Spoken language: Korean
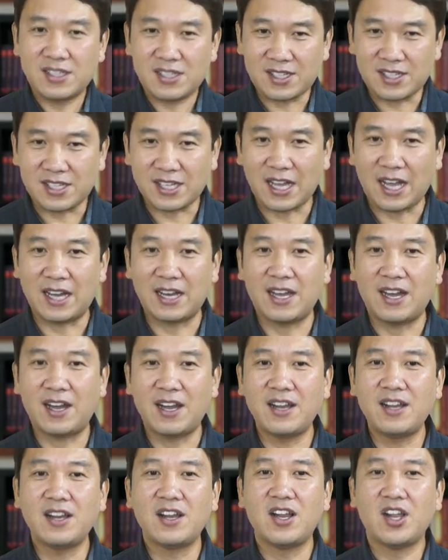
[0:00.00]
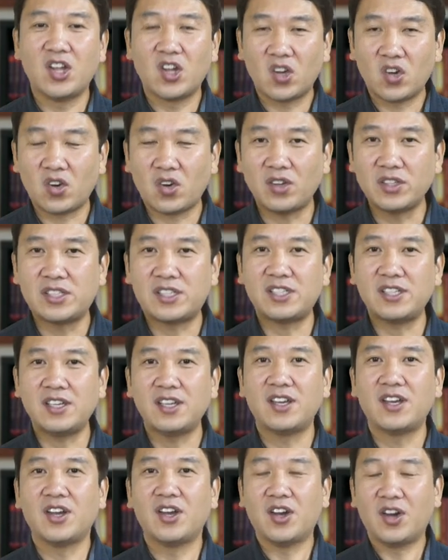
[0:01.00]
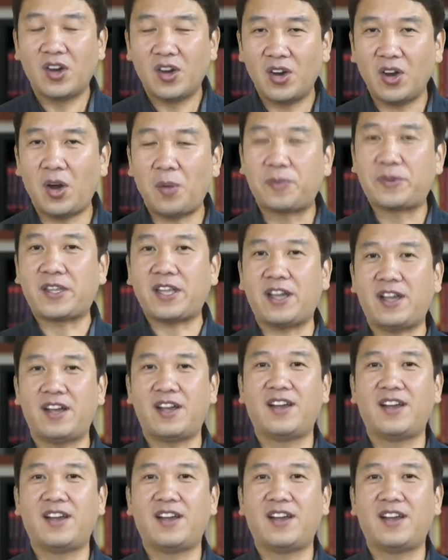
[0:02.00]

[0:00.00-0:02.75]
자랑할 것이 없다.